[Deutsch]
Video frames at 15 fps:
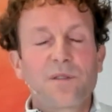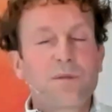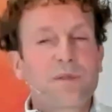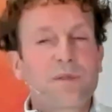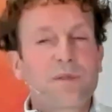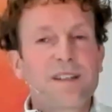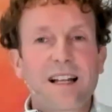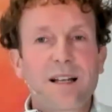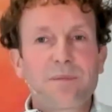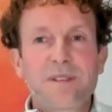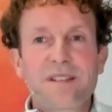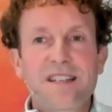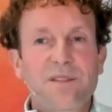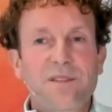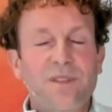Über
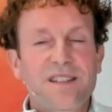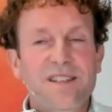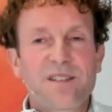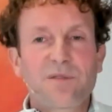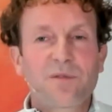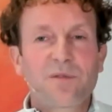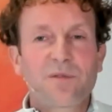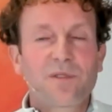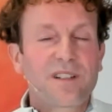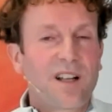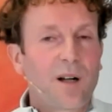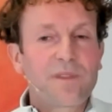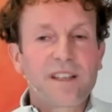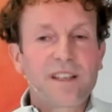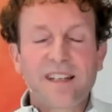dieselben
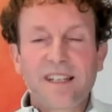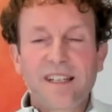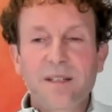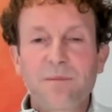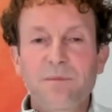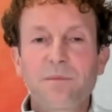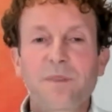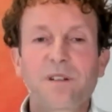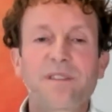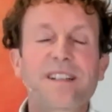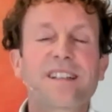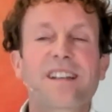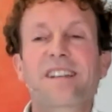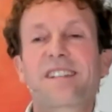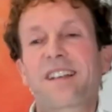Situationen haben wir immer
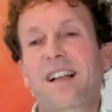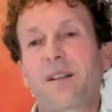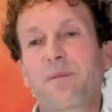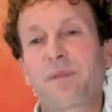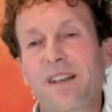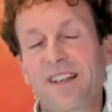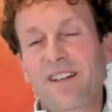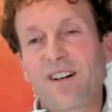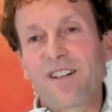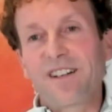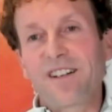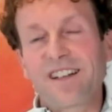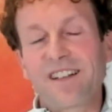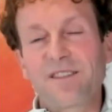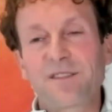wieder dieselben
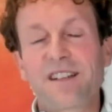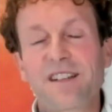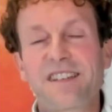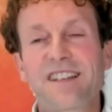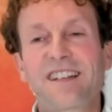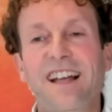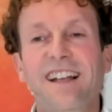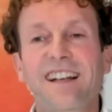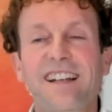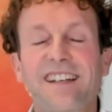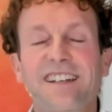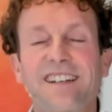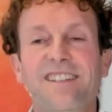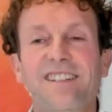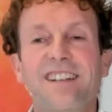Gedanken. Und es sind
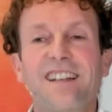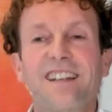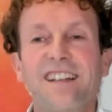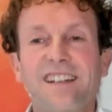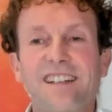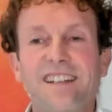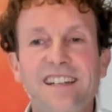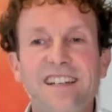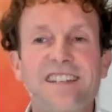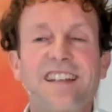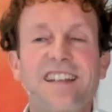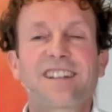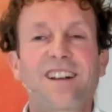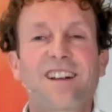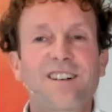eigentlich dann diese
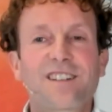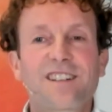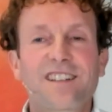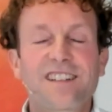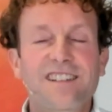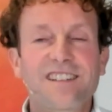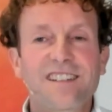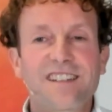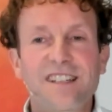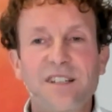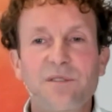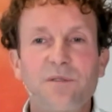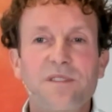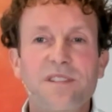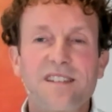Gedanken, die
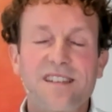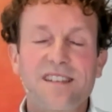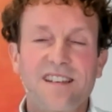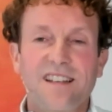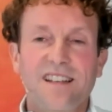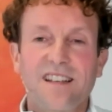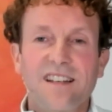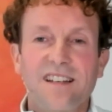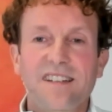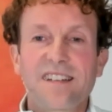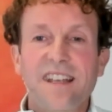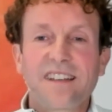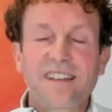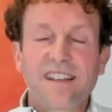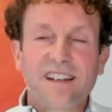uns
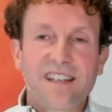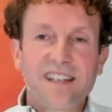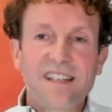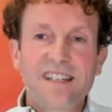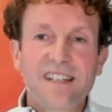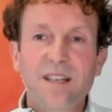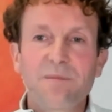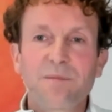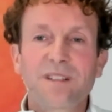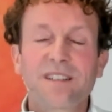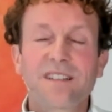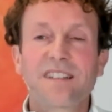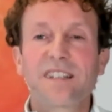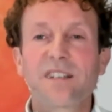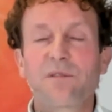die Energie
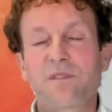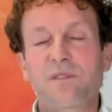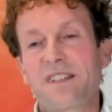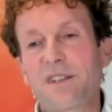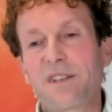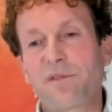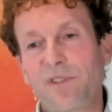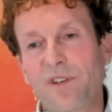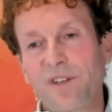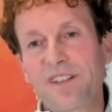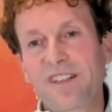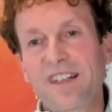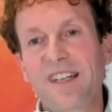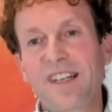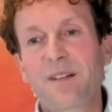nehmen, die uns die
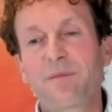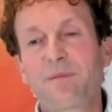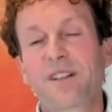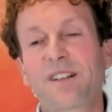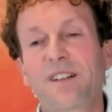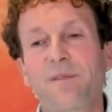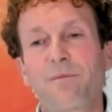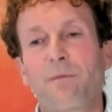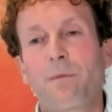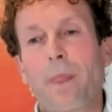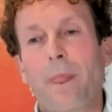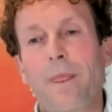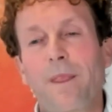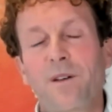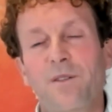Freude nehmen.
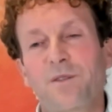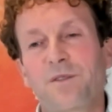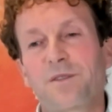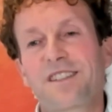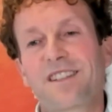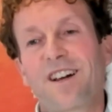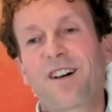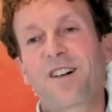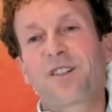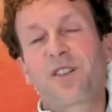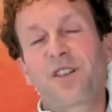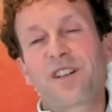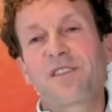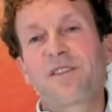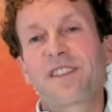Und da
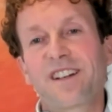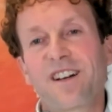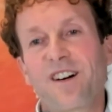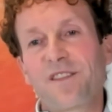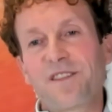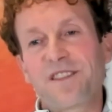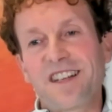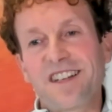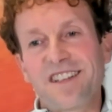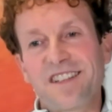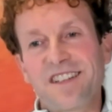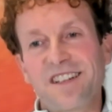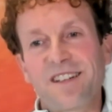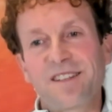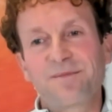können wir
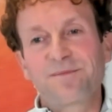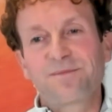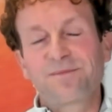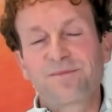ansetzen.